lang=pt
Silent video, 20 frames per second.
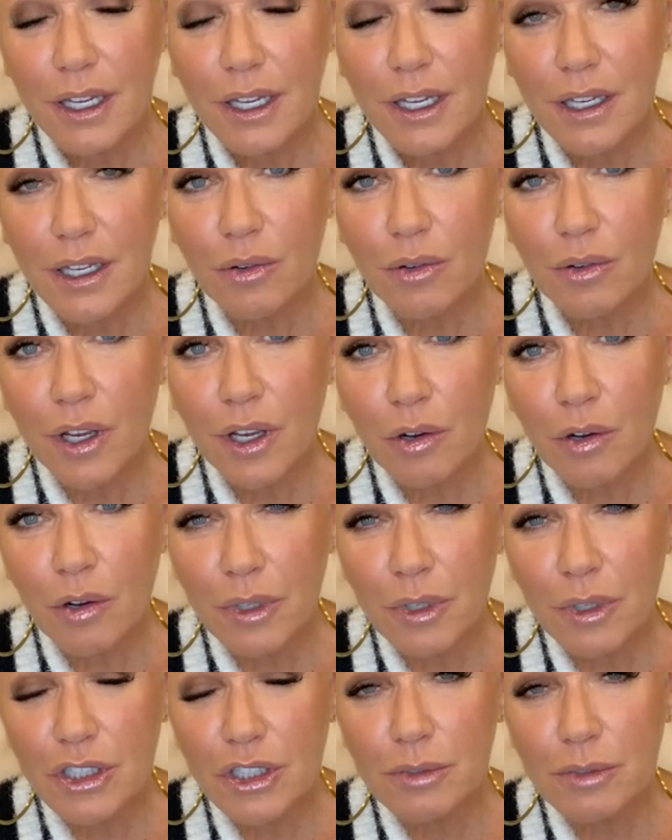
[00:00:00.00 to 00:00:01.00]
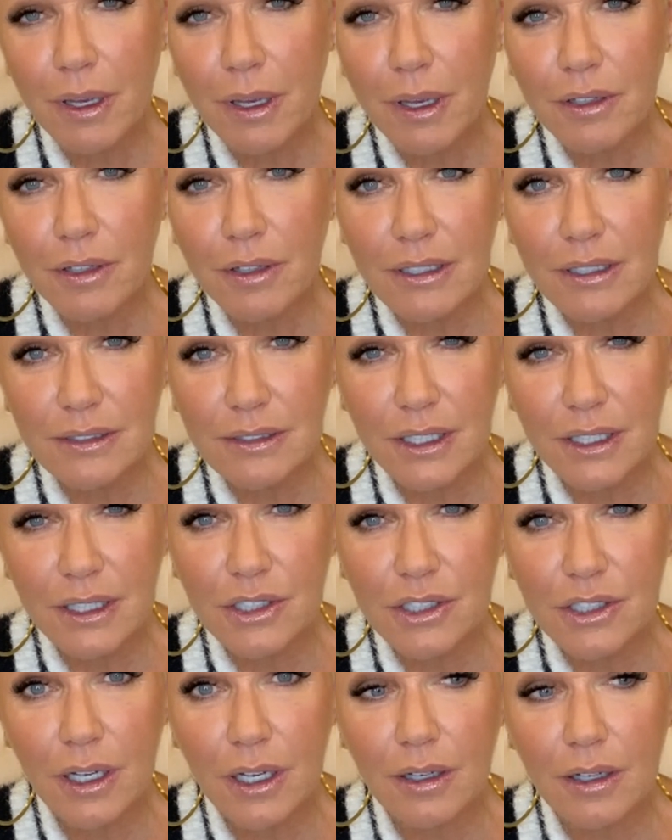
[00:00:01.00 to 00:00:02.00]
E eu realmente espero que ele
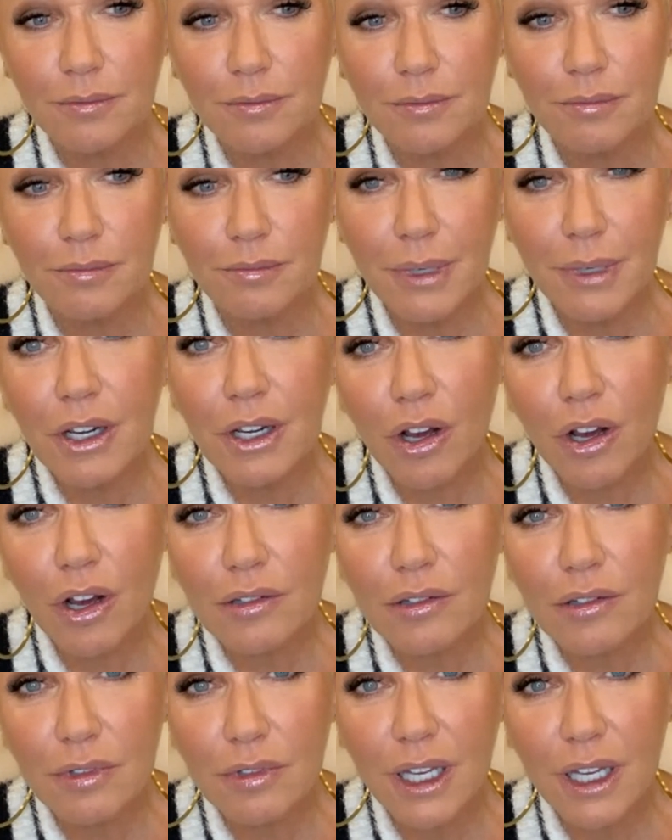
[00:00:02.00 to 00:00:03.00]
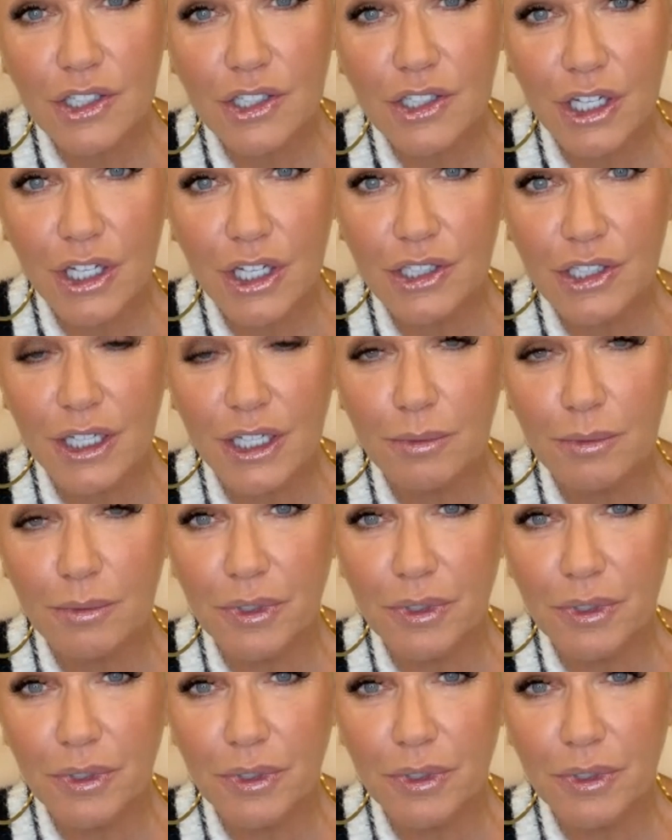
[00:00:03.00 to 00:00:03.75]
esteja melhor do que a gente aqui,